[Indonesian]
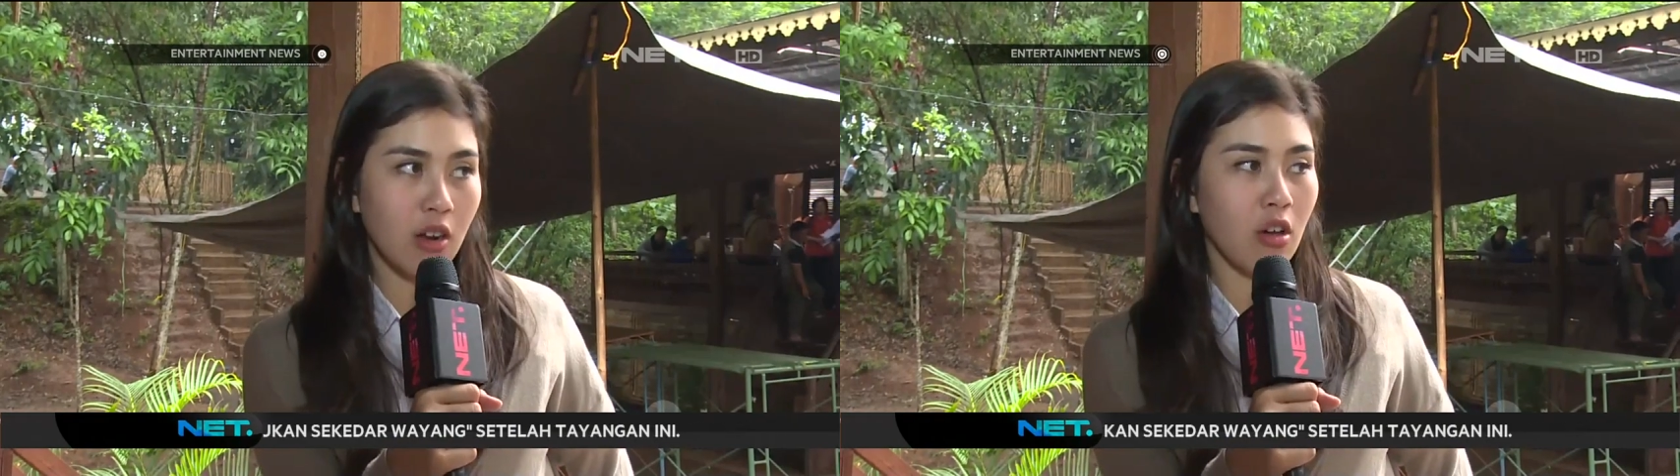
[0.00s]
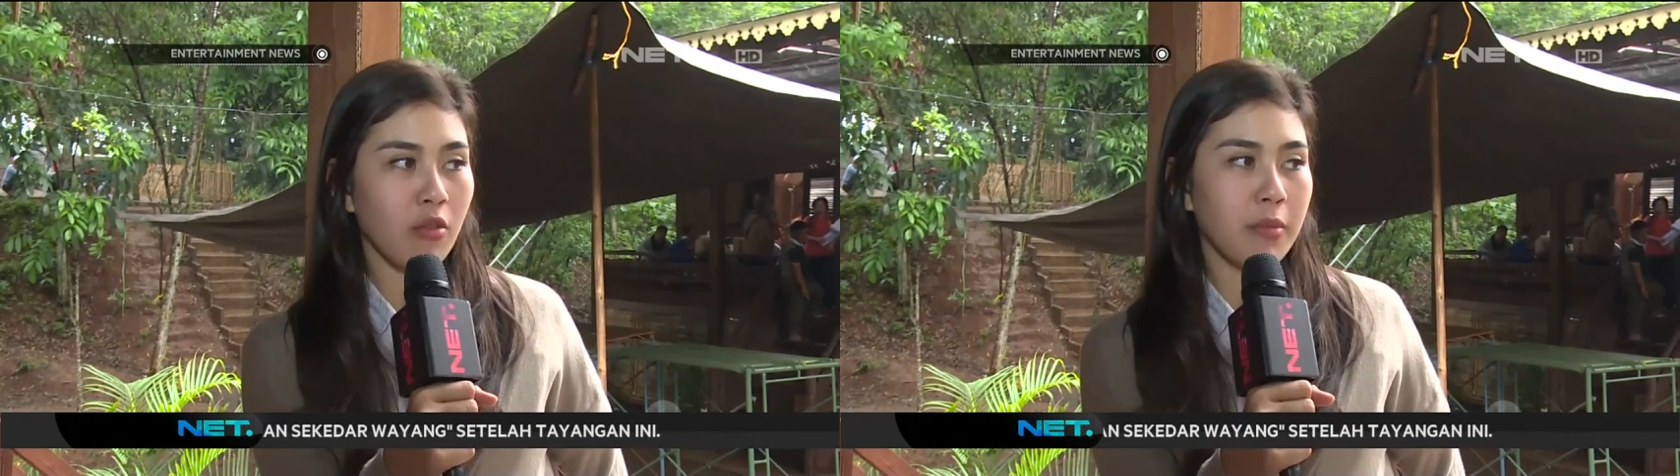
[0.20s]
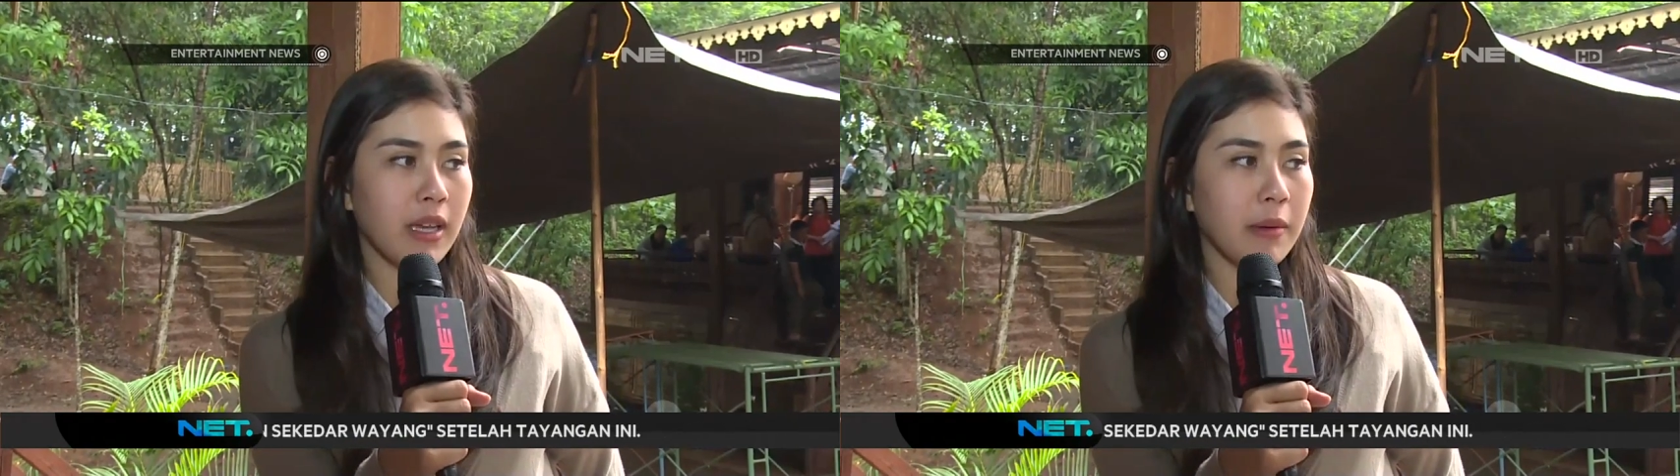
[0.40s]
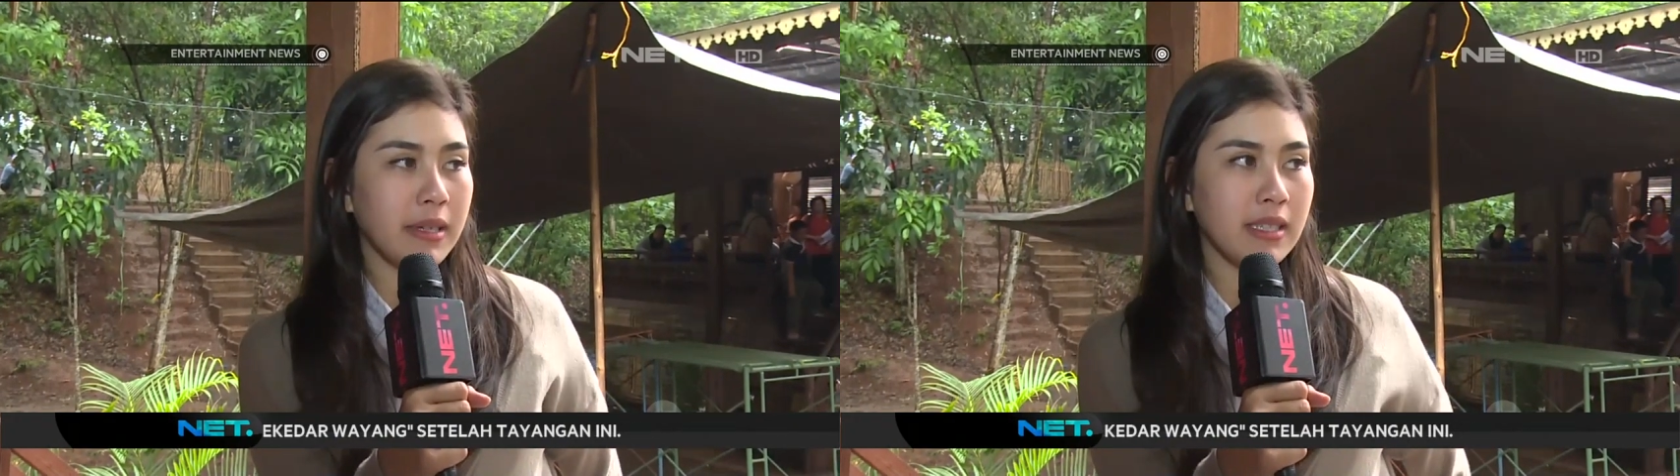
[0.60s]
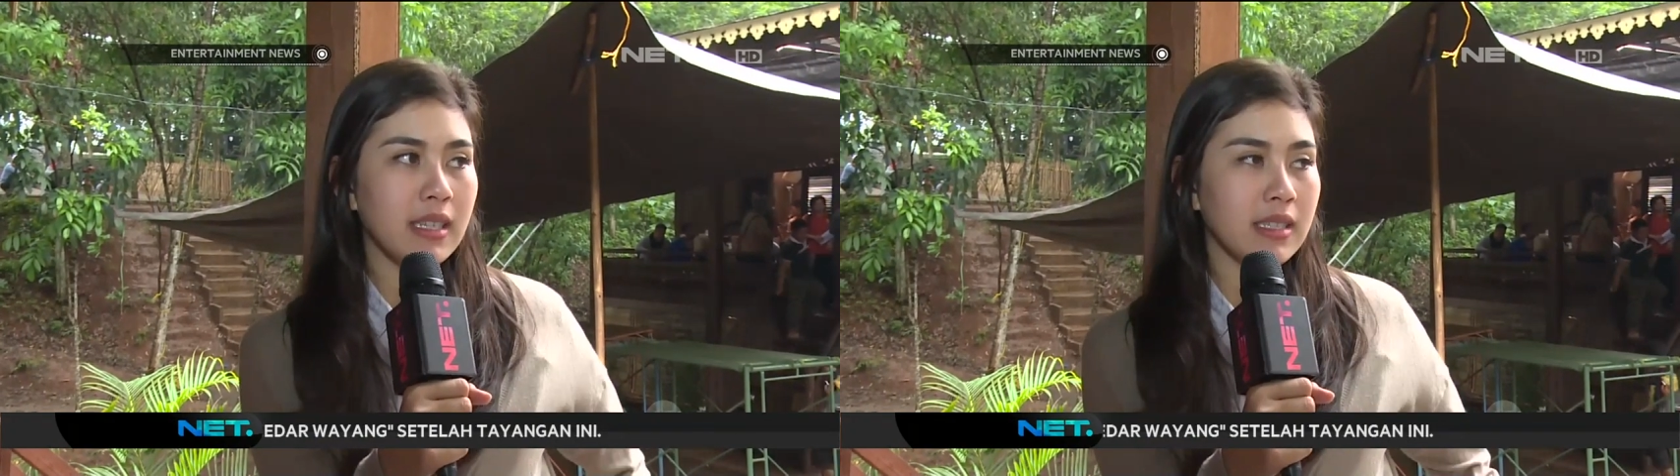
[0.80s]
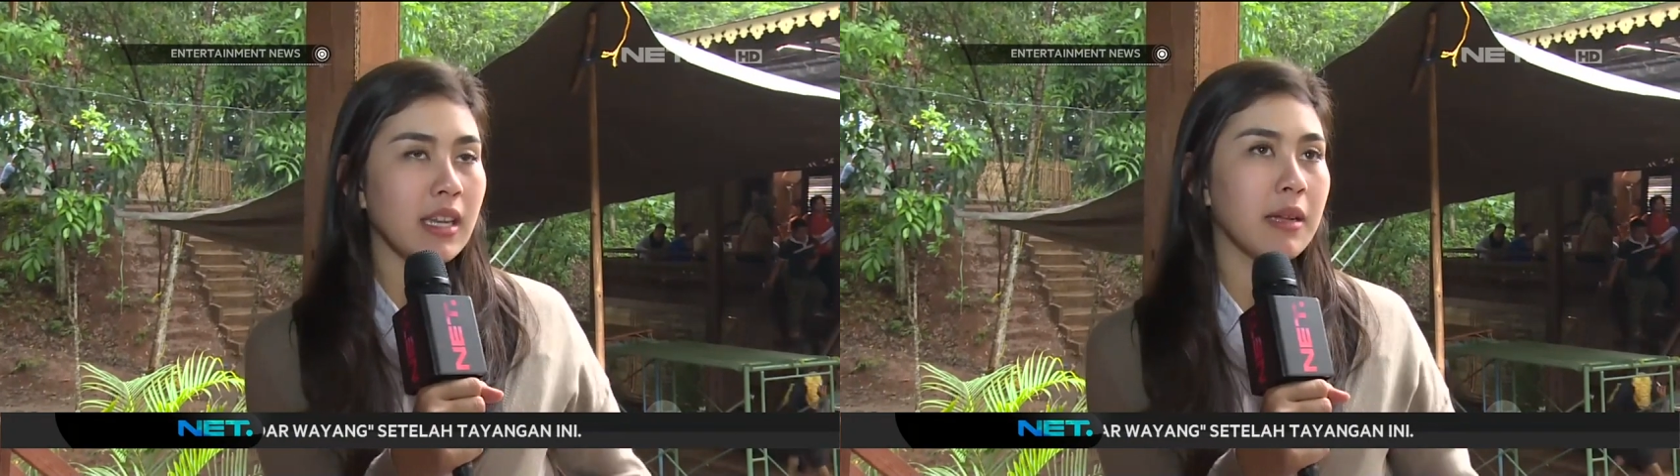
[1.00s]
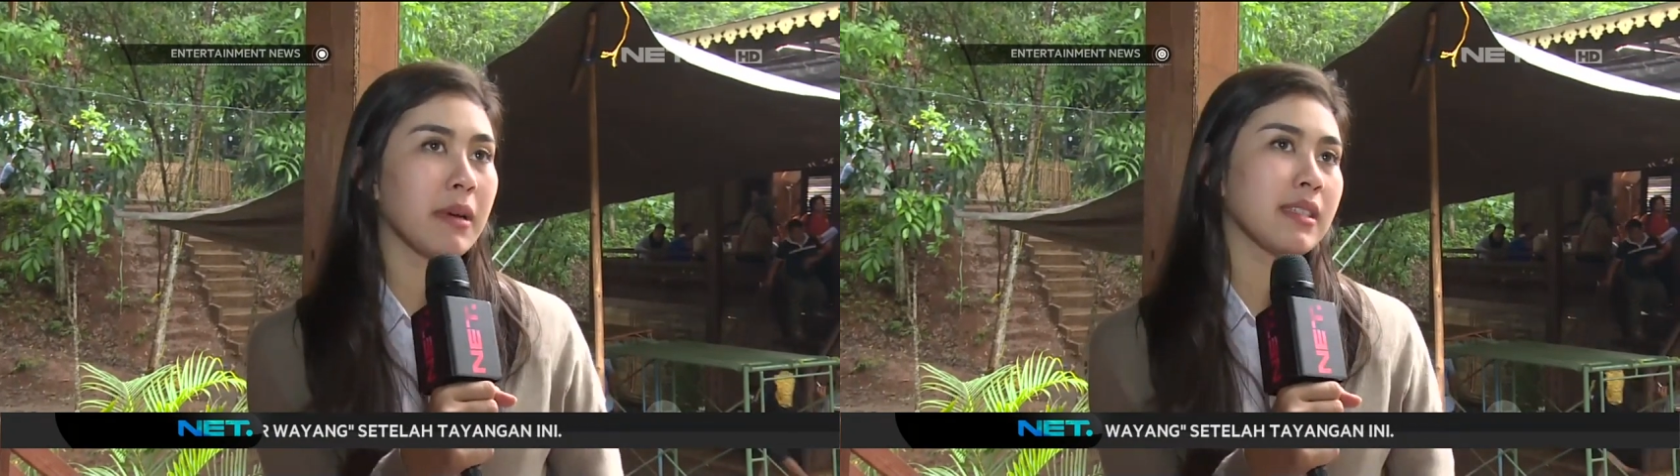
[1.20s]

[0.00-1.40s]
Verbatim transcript: kalau aku pikir pasti nanti ada